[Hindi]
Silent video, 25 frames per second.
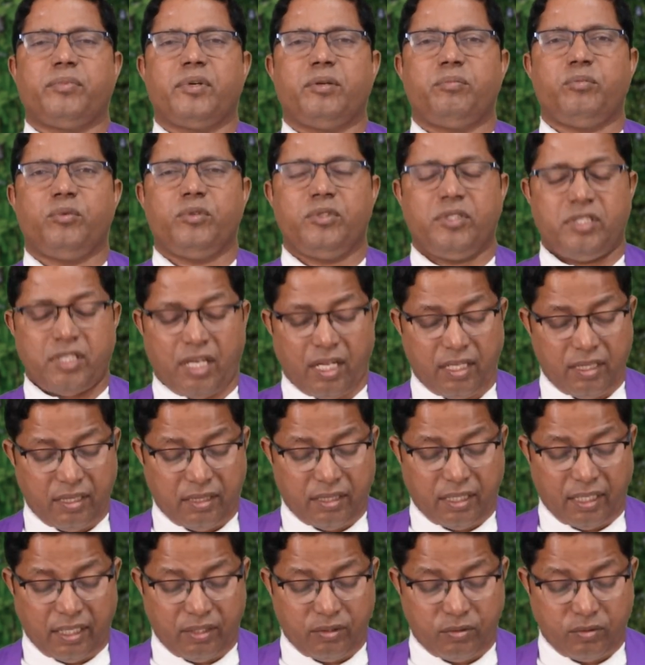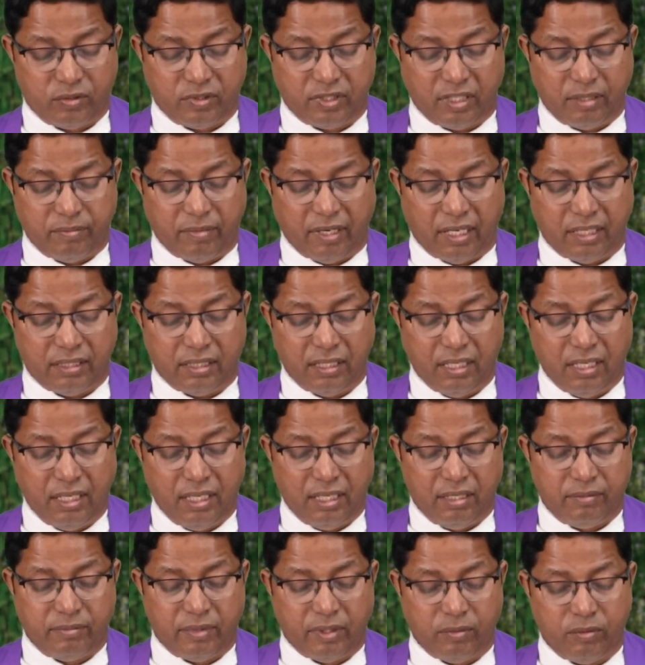प्रभु जानता है दूसरी बात
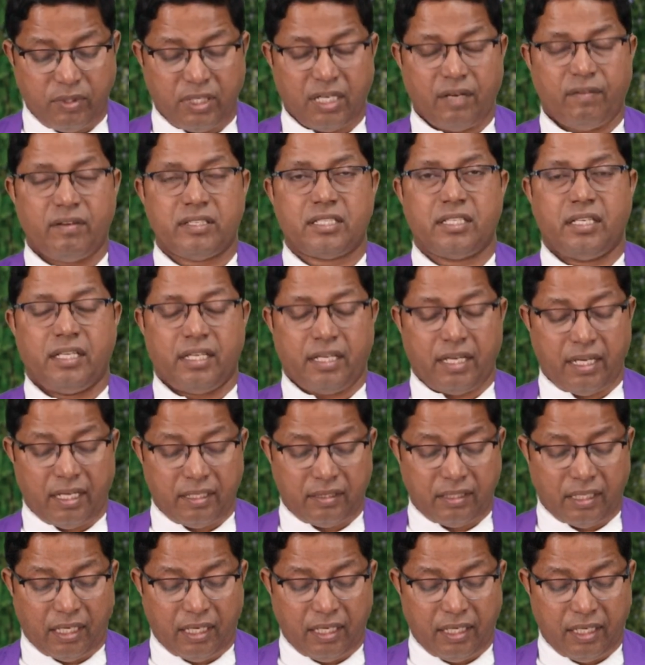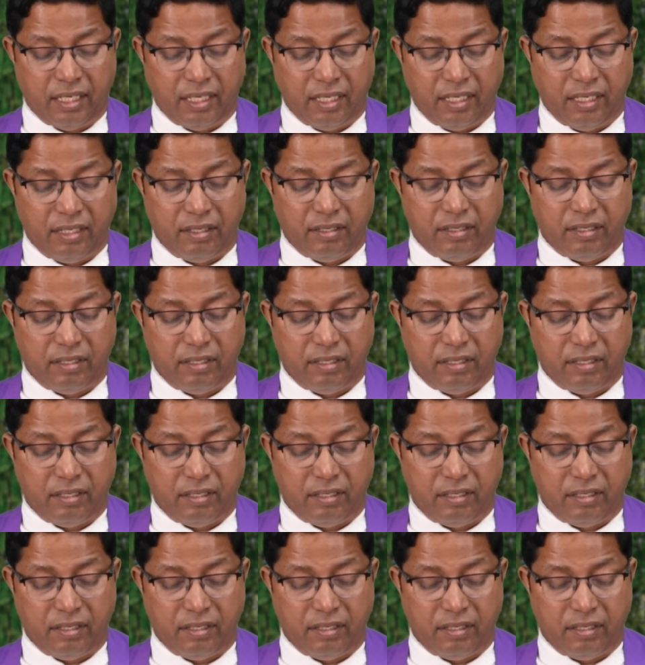प्रभु का वचन ये कहता है